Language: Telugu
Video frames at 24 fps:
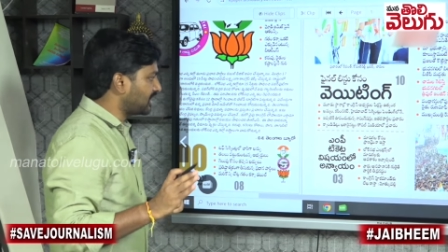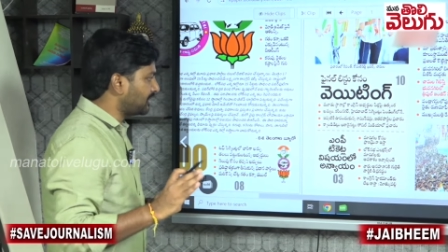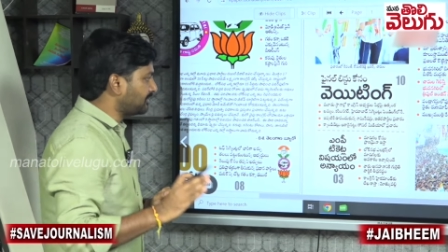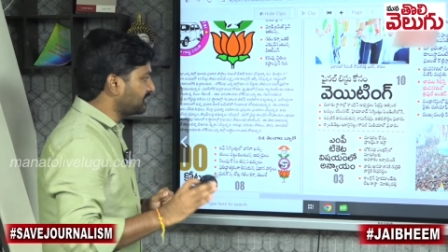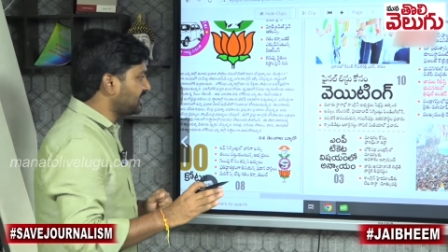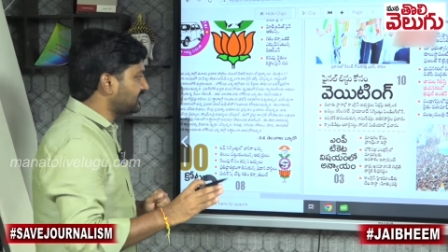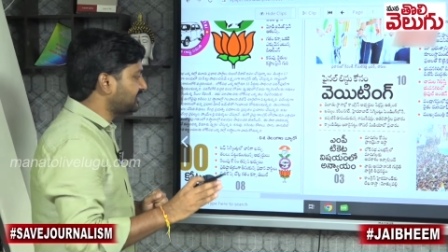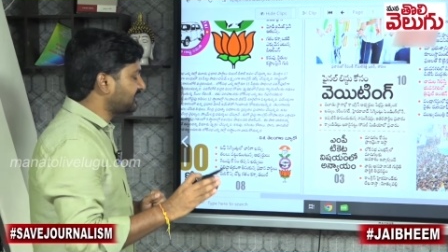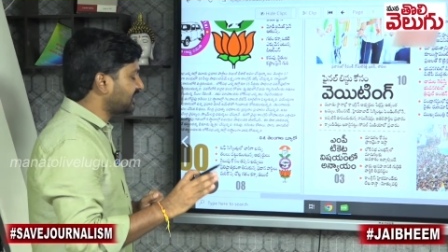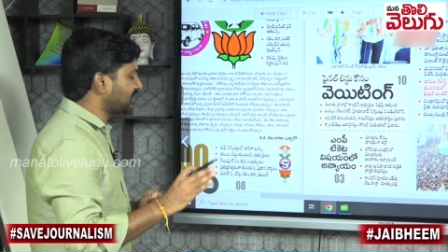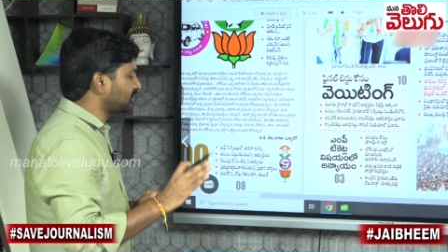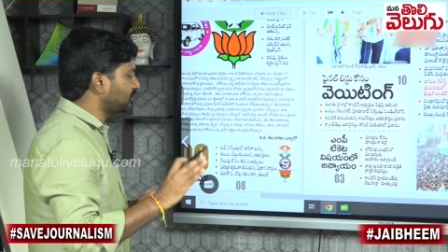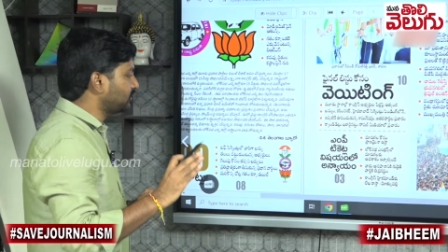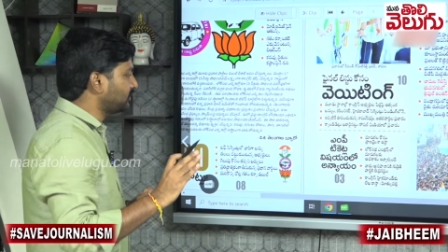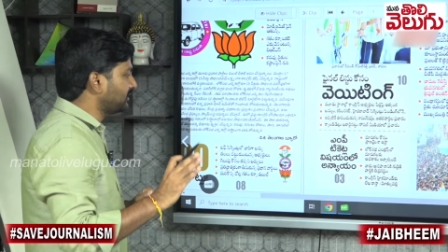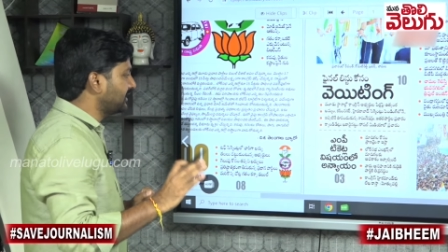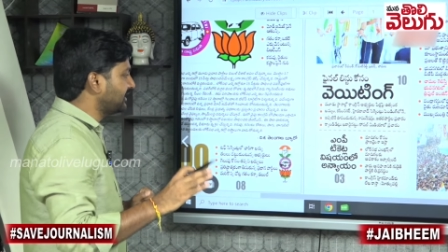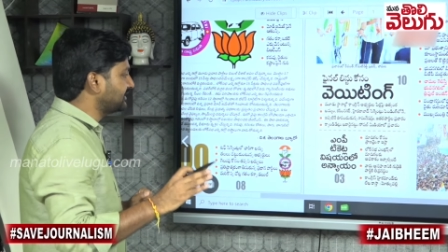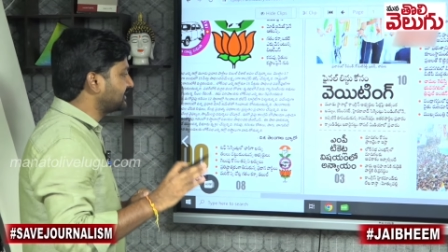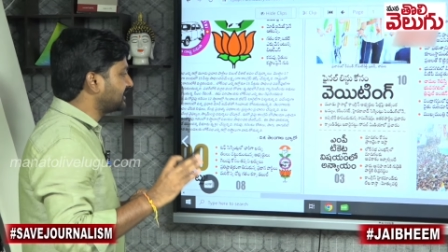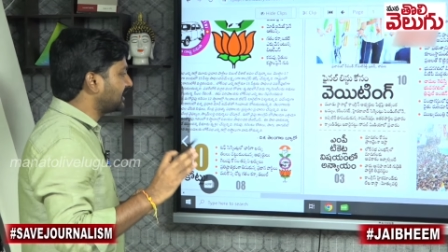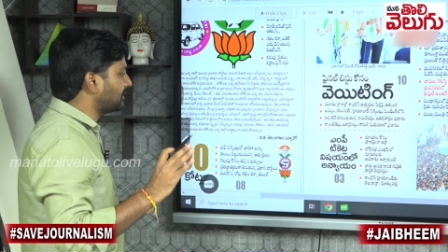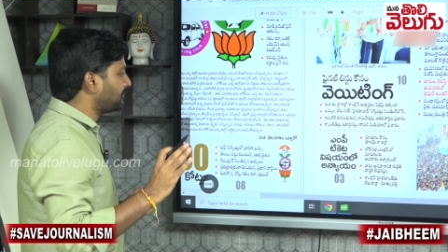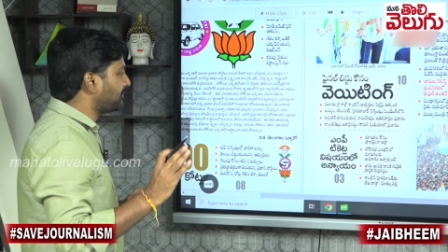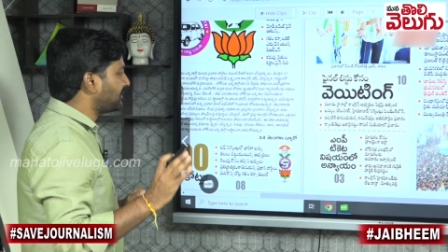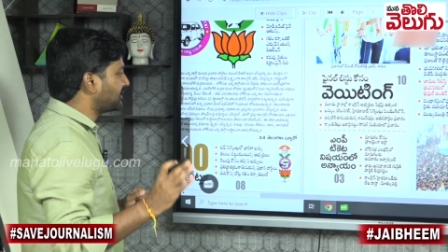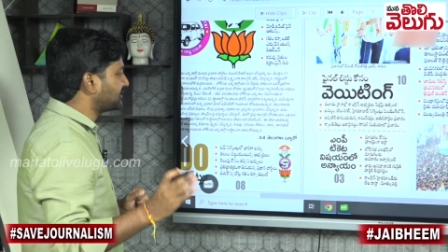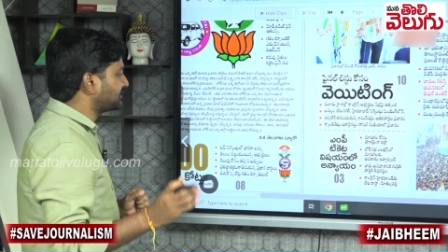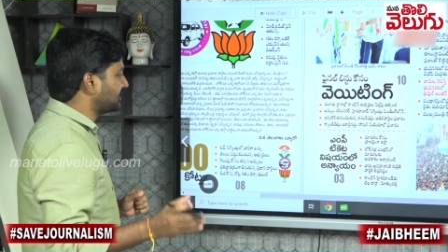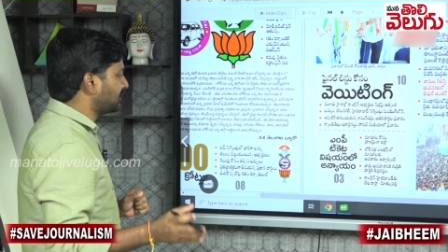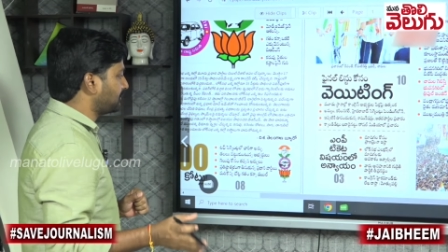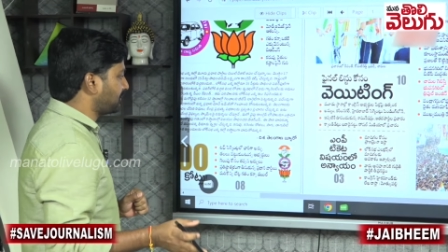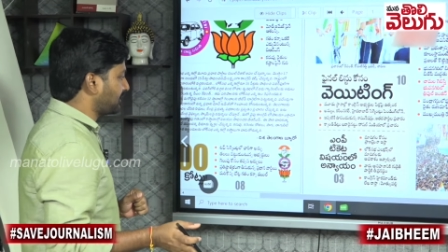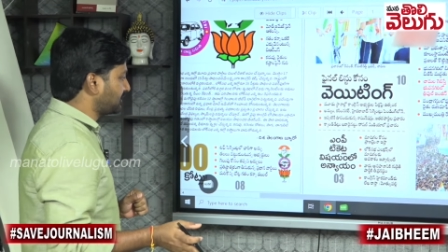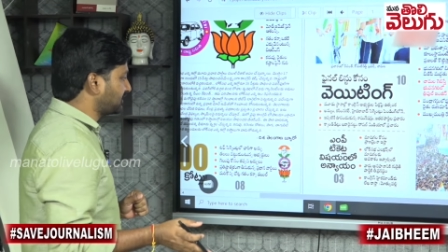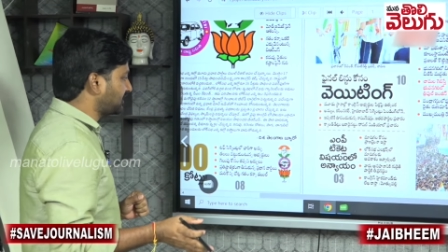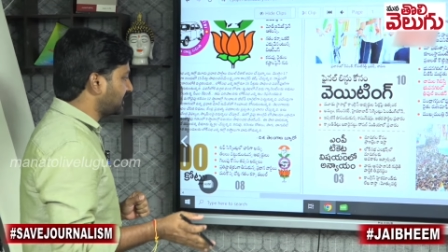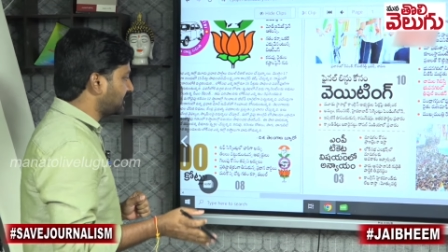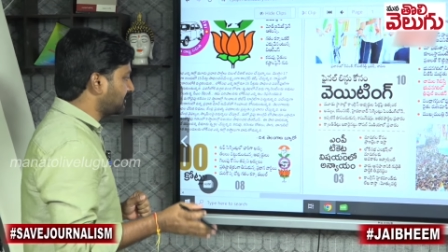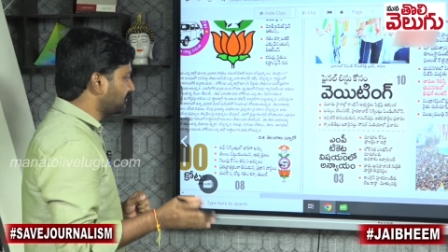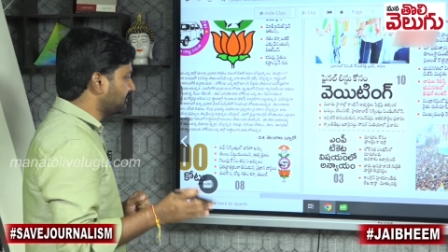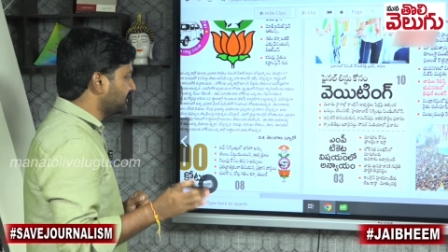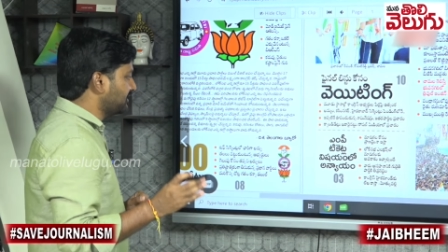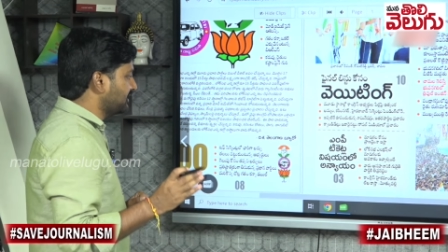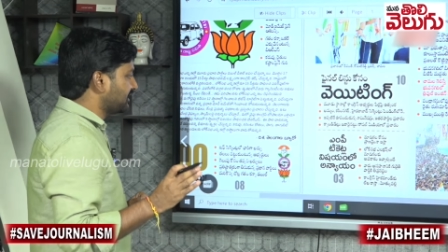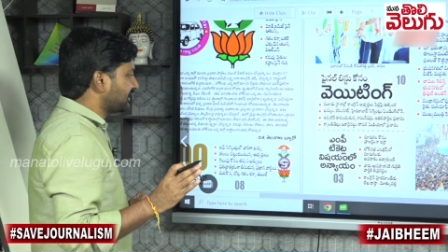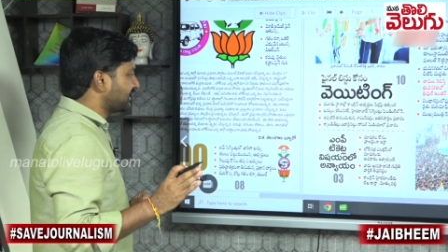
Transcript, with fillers: నామినేషన్లు ఇతర పార్టీల ప్రచారం